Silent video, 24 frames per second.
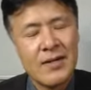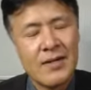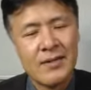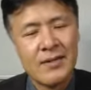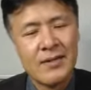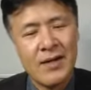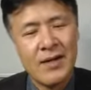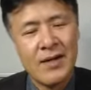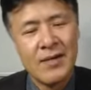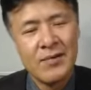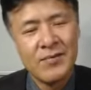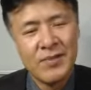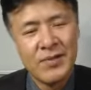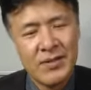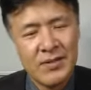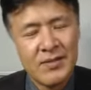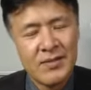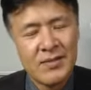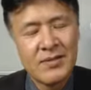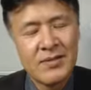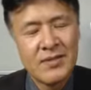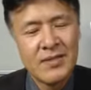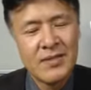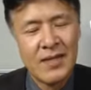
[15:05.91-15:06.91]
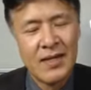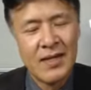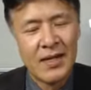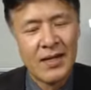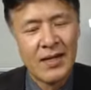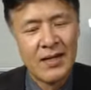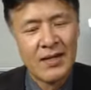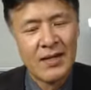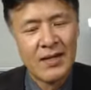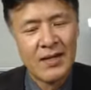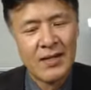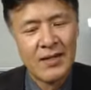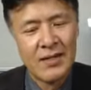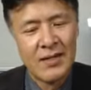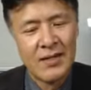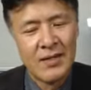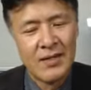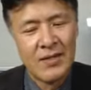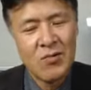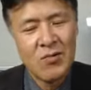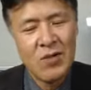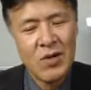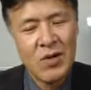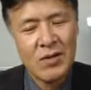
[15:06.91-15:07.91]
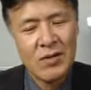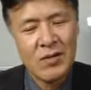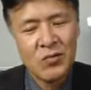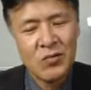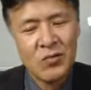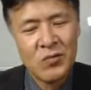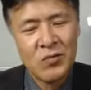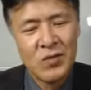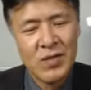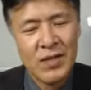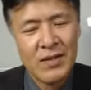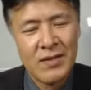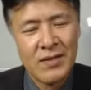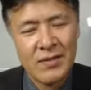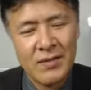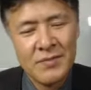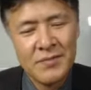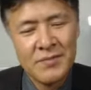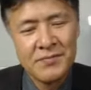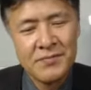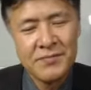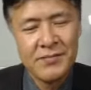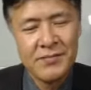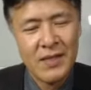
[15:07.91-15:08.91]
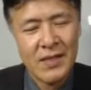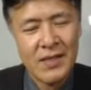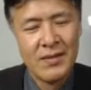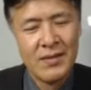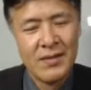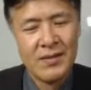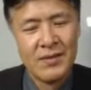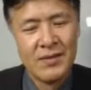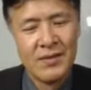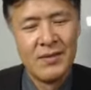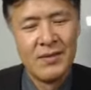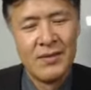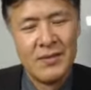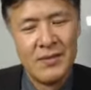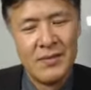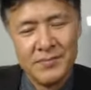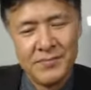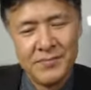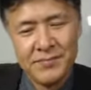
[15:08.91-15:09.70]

갖다 할 수 있을 것이냐라고 하는 부분에서 어,